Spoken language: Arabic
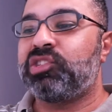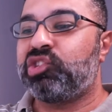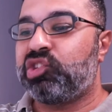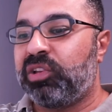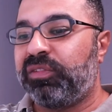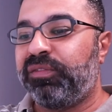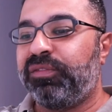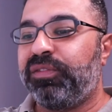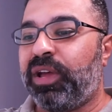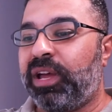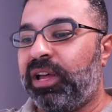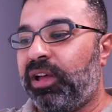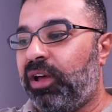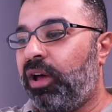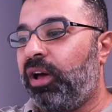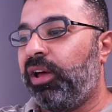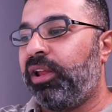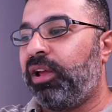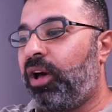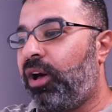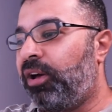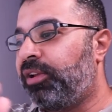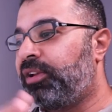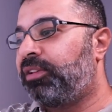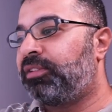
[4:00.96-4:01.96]
شاف
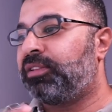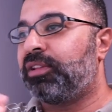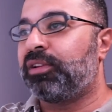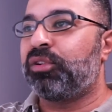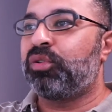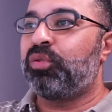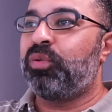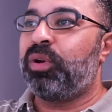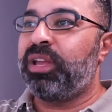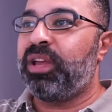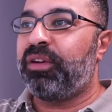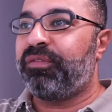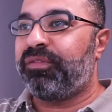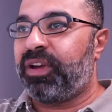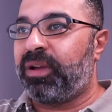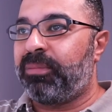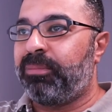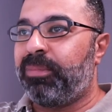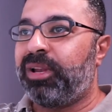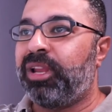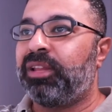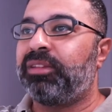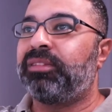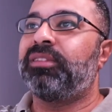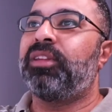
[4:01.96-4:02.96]
قرت الروايه
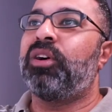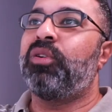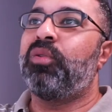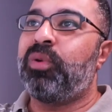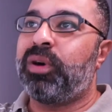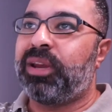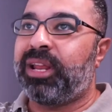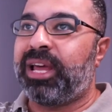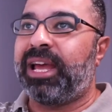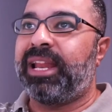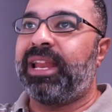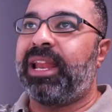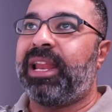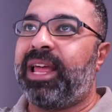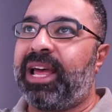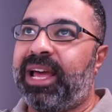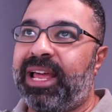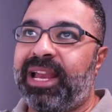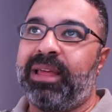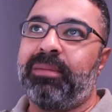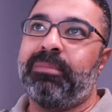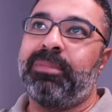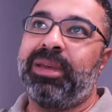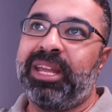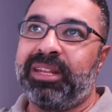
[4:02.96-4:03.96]
فعماله تدور على
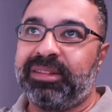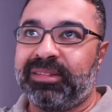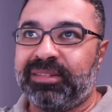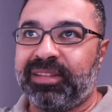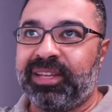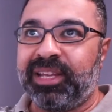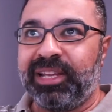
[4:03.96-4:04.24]
العلامات